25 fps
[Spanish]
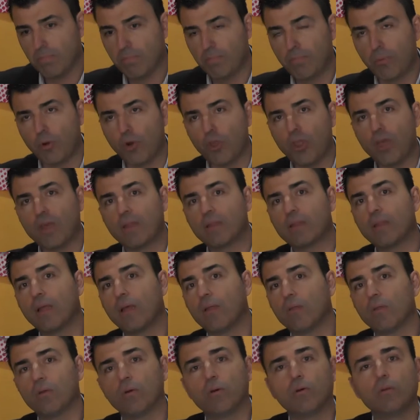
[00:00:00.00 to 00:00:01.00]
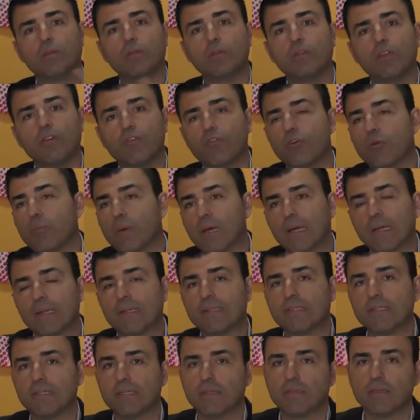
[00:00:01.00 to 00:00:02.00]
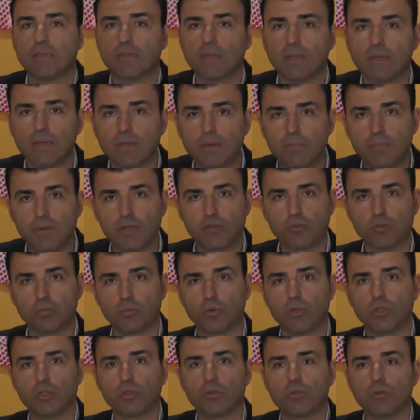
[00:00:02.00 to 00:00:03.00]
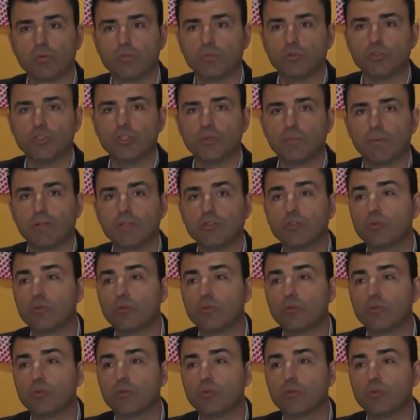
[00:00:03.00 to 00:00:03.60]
proyectado de forma creciente el presupuesto municipal,